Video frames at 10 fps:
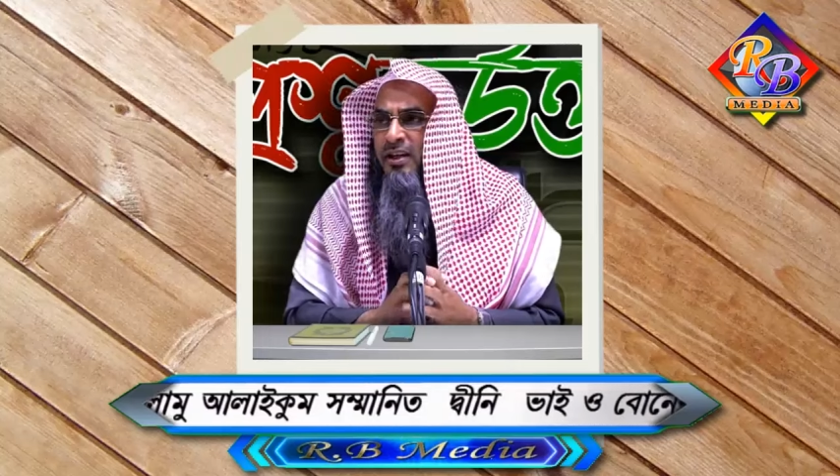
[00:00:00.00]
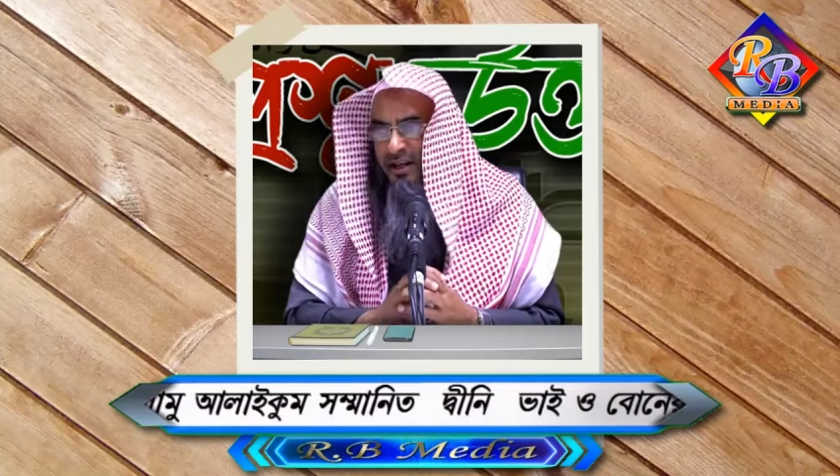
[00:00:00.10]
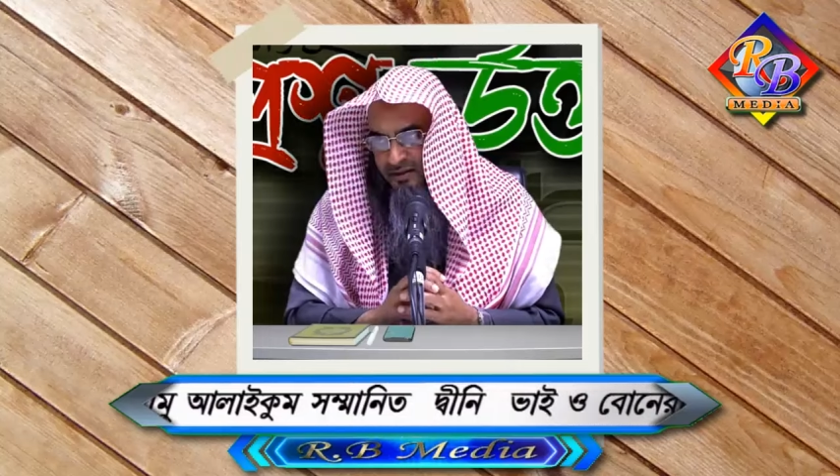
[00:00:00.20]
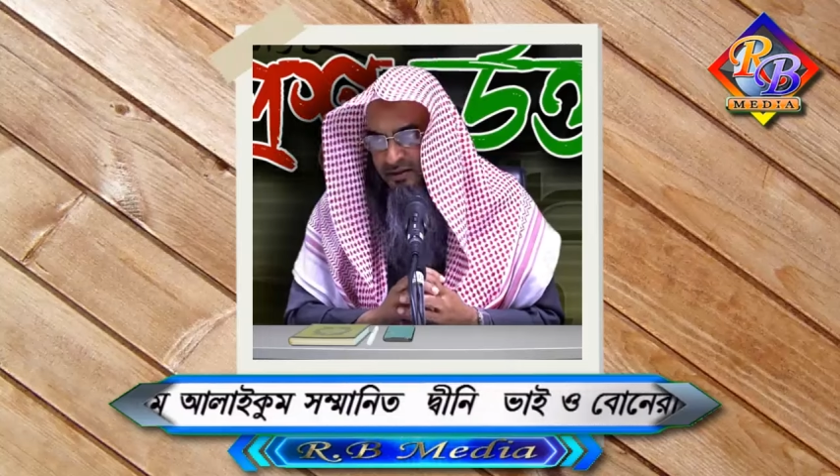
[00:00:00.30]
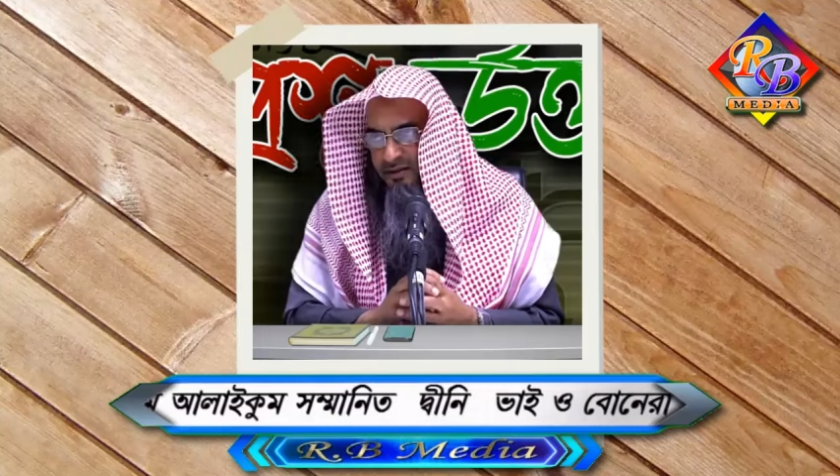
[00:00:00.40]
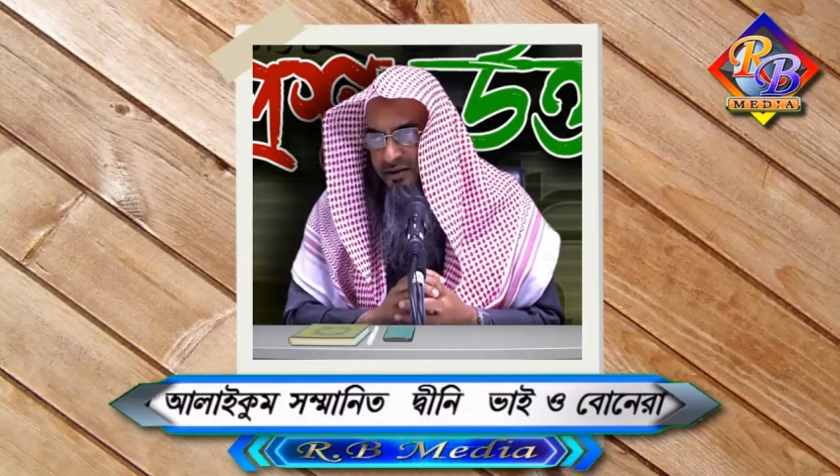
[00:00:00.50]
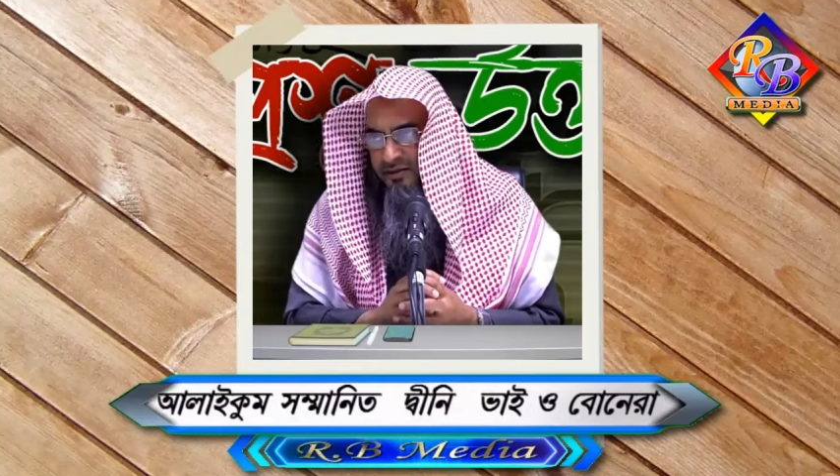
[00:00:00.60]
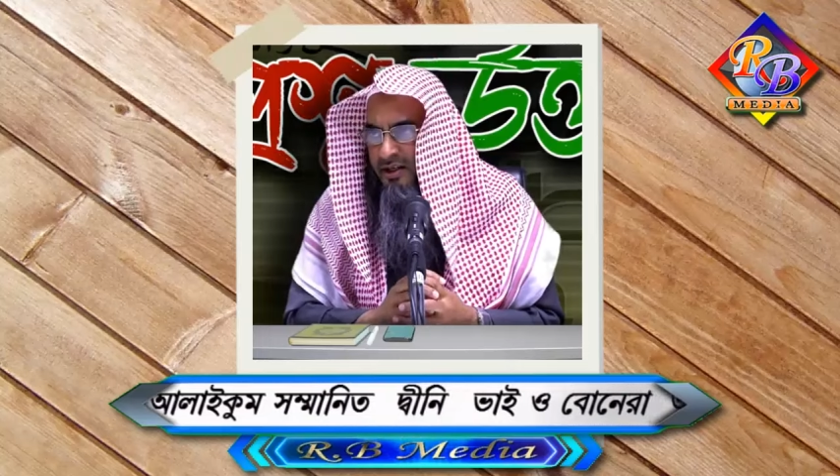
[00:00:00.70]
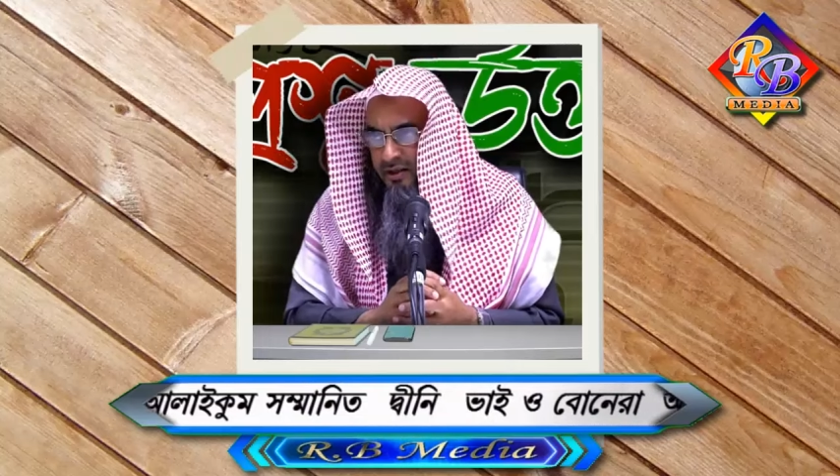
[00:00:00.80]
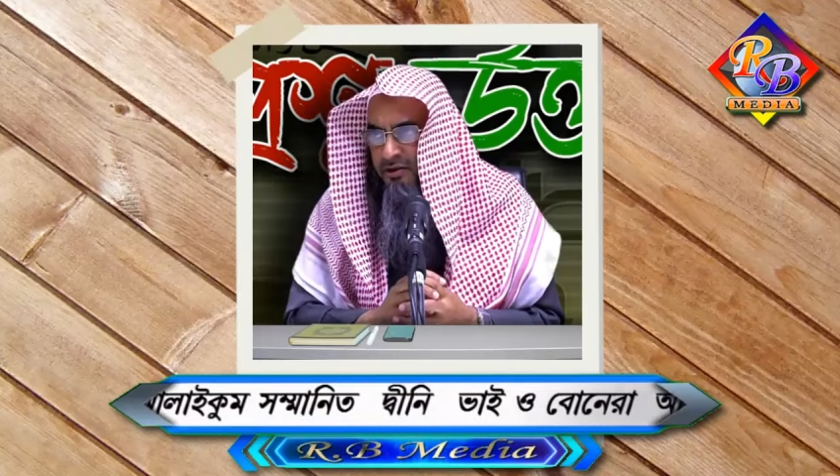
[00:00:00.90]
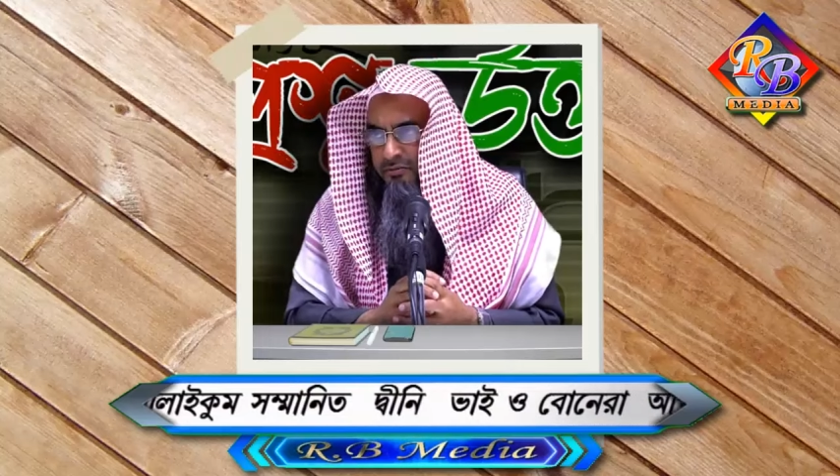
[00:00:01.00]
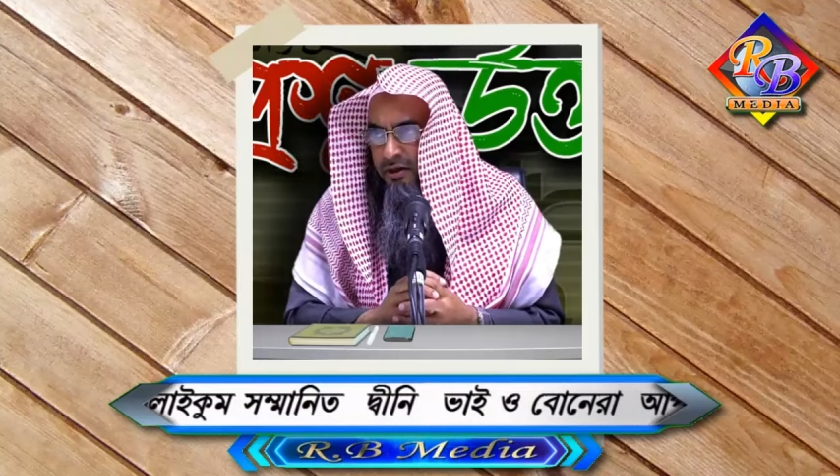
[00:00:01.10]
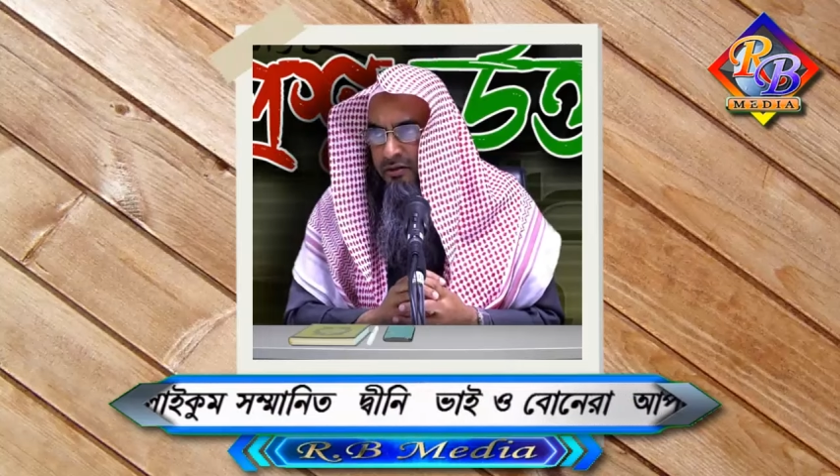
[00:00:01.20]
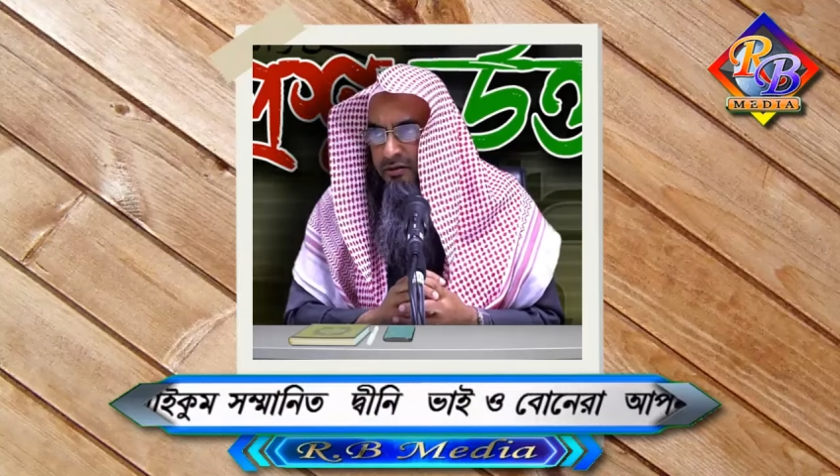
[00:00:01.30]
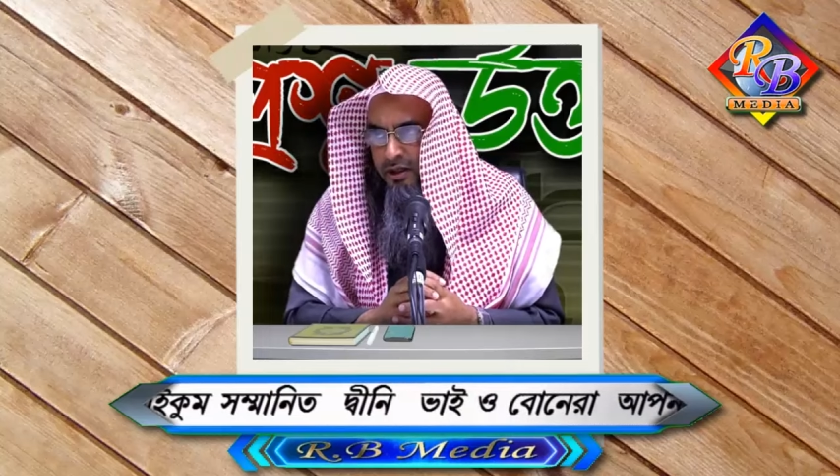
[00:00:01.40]
ছাড়তে হয় ছেড়ে দাও
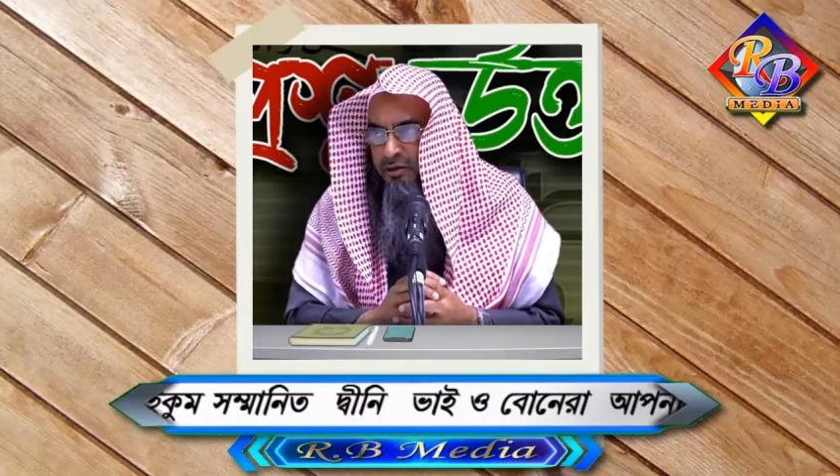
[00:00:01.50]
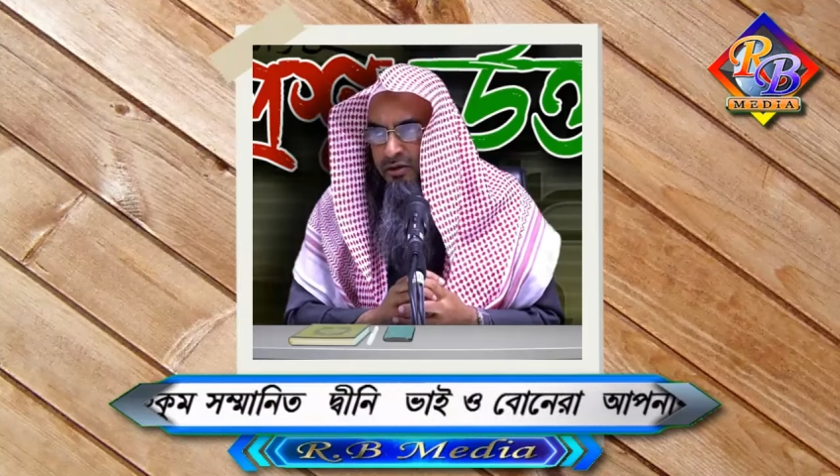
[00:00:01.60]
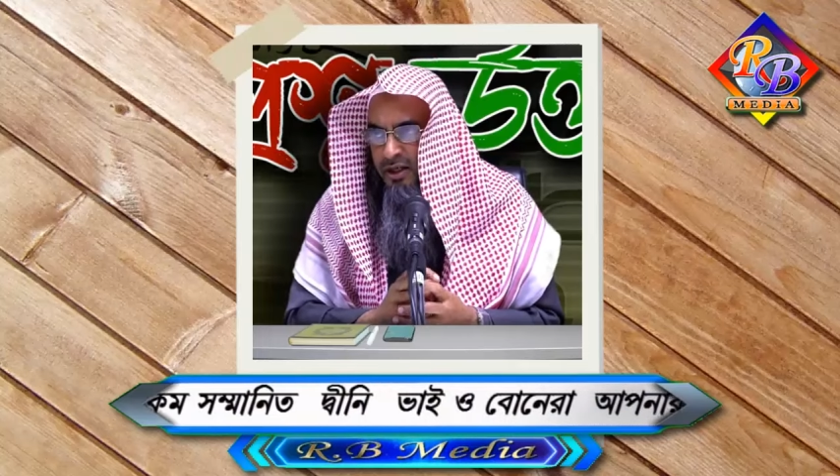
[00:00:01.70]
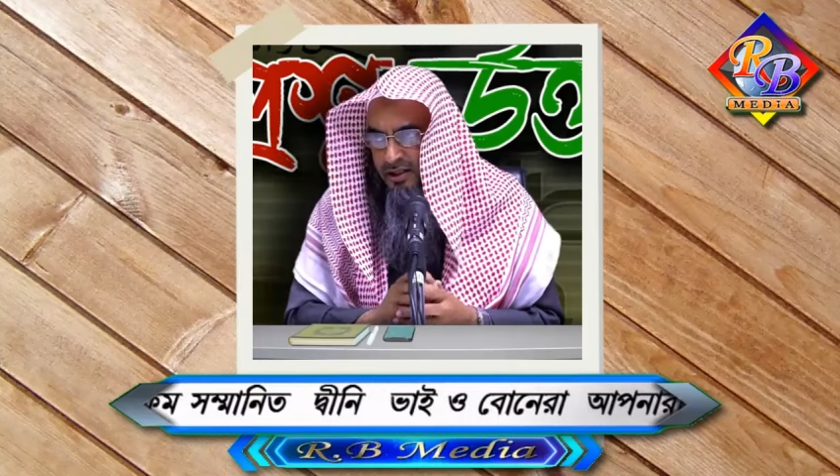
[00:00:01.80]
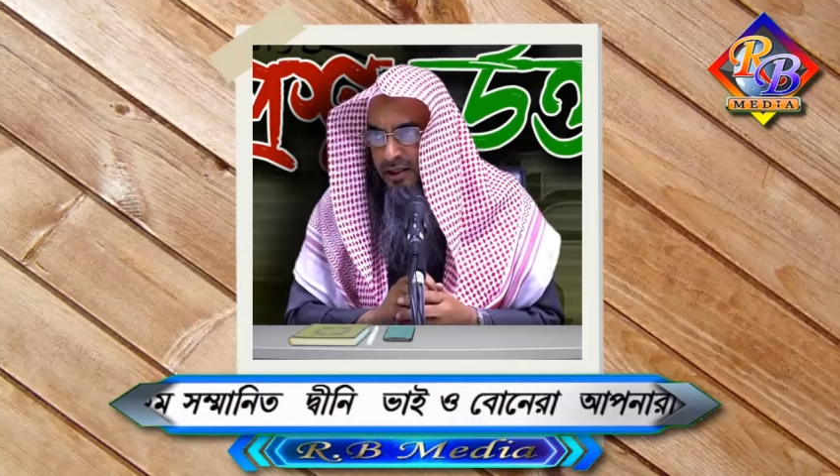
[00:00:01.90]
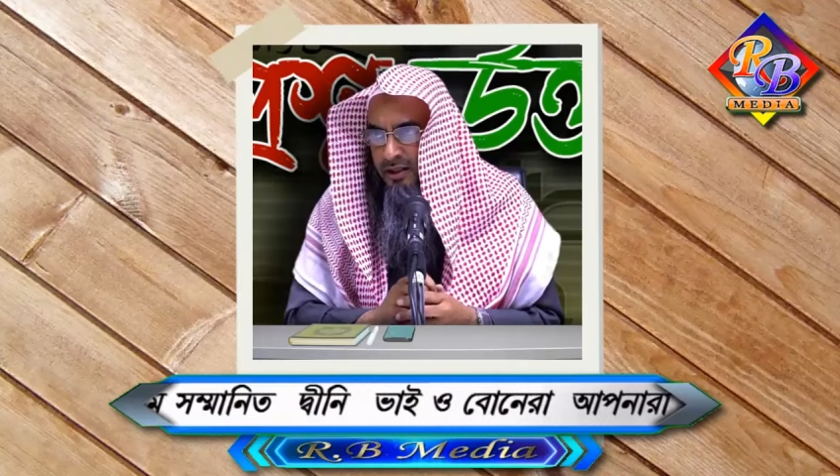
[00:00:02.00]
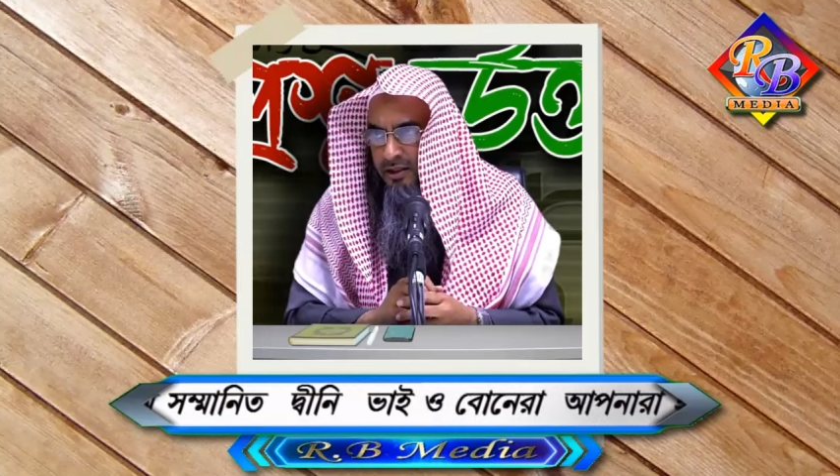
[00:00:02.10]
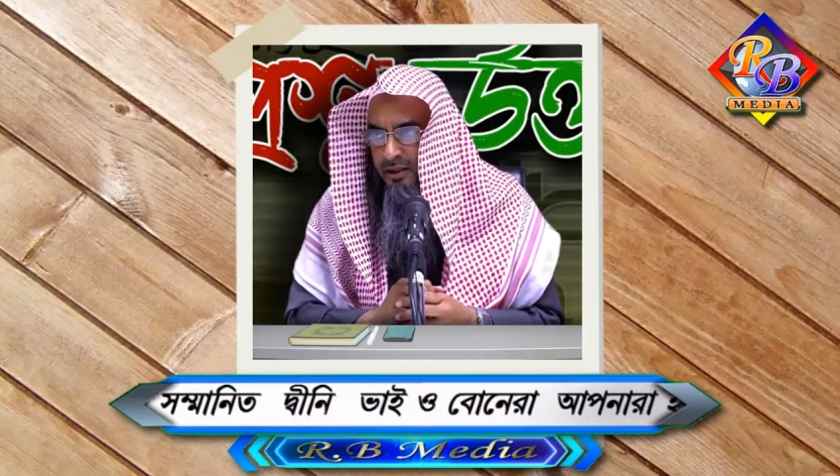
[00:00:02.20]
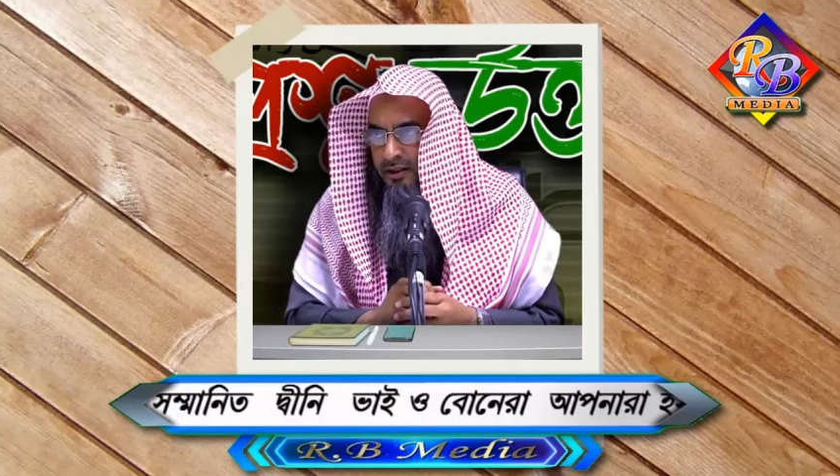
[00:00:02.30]
ভালো কারণ না ছাড়লে